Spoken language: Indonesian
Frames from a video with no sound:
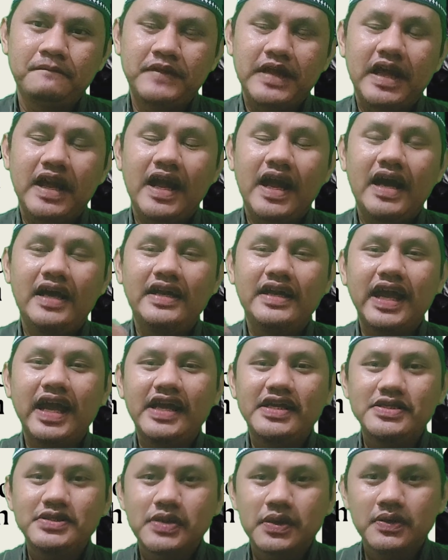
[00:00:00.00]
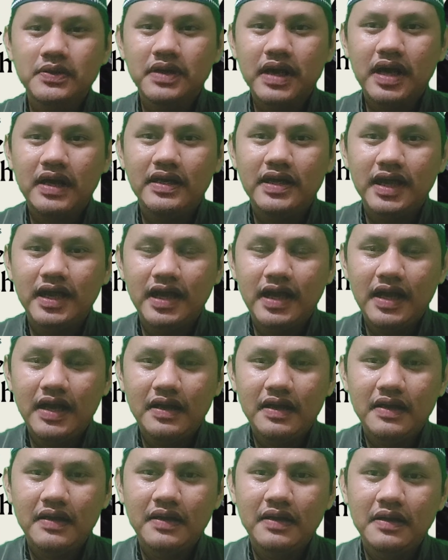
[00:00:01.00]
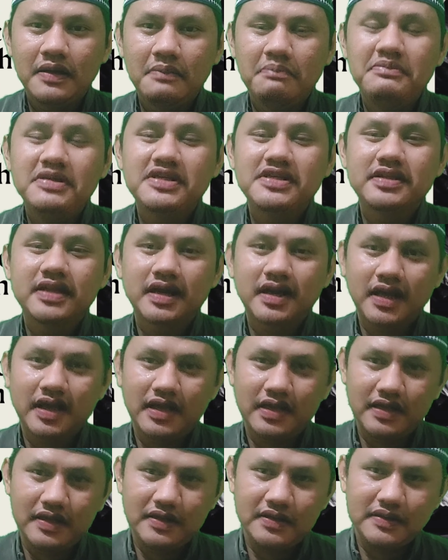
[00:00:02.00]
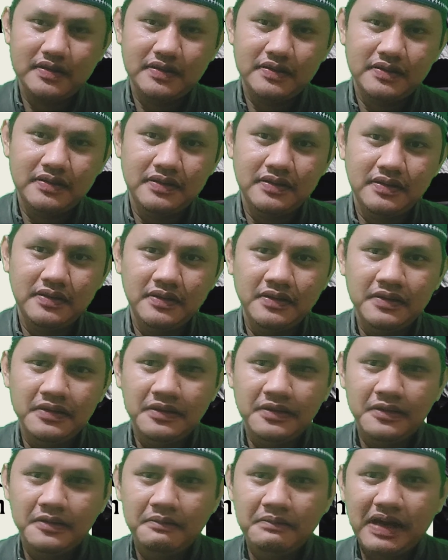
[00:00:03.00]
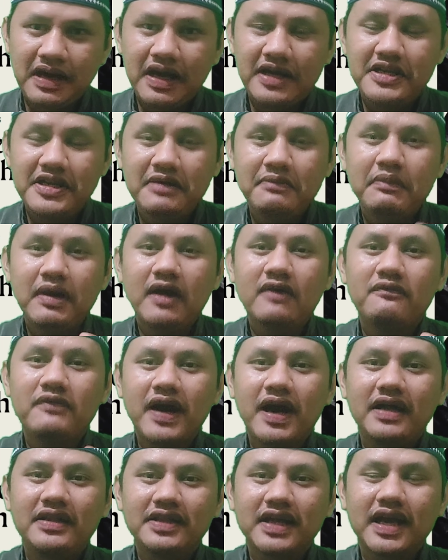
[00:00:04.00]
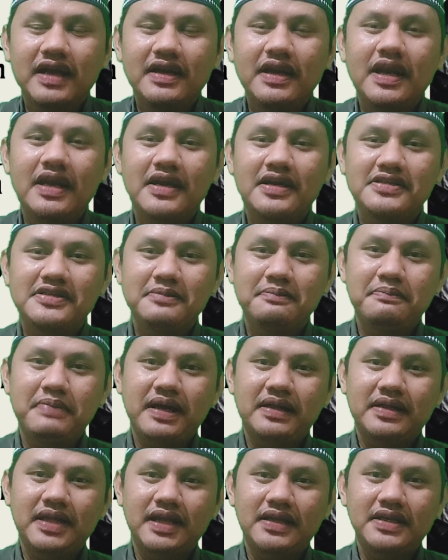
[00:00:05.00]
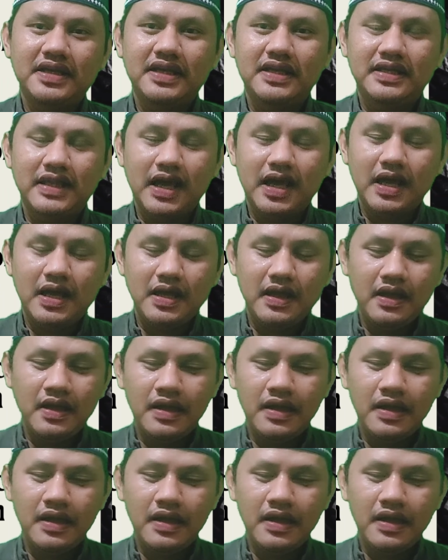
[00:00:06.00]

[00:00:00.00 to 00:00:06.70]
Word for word: Dan hari esok adalah misteri. Makanya manfaatkanlah kesempatan kita